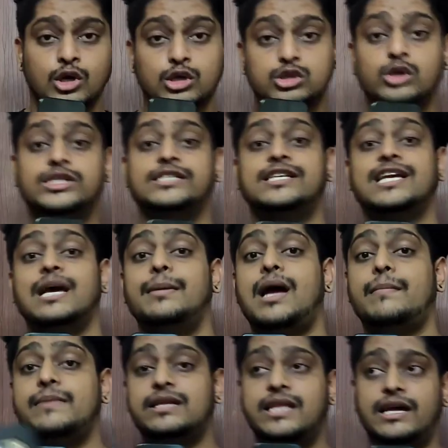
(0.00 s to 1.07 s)
सो so, जैसे कि अभी
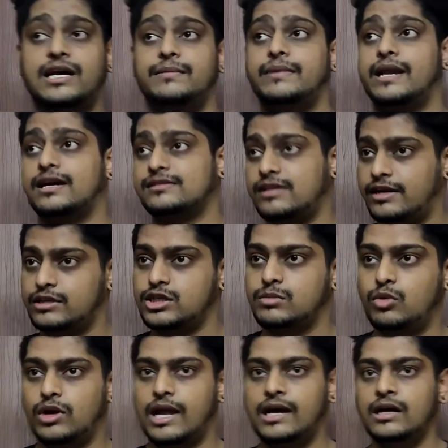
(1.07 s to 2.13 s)
आपने देखा पराग सर ने जो
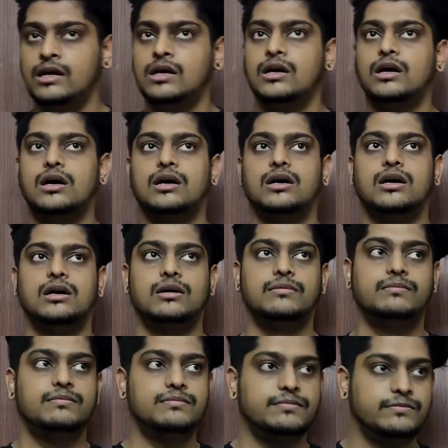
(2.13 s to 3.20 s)
बोला आ,
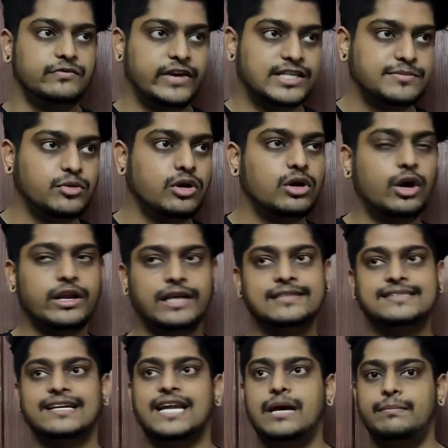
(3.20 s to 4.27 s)
फेसबुक और
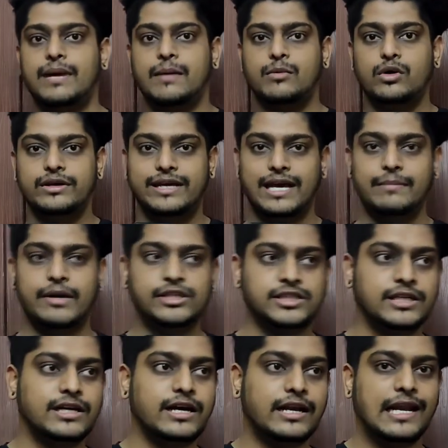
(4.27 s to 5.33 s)
इंस्टाग्राम पे आपको ये मेंशन
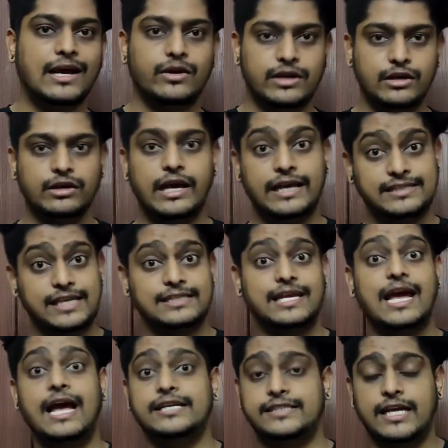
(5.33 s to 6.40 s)
करना है और ऐसे ऐसे
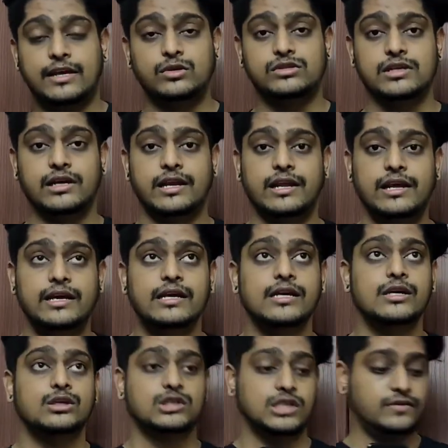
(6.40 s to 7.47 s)
हैशटैग यूज़ करना है
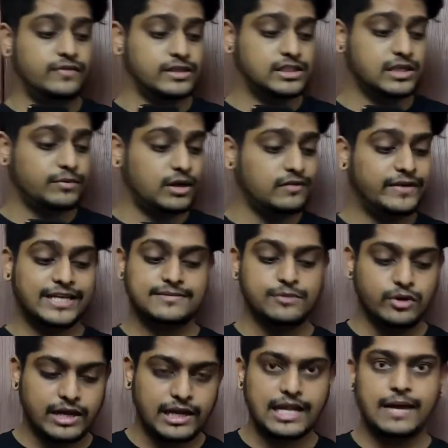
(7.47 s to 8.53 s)
सो फर्स्ट ऑफ ऑल फेसबुक
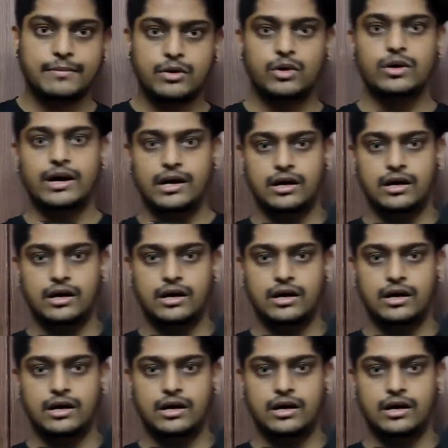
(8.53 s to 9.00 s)
के लिए आपको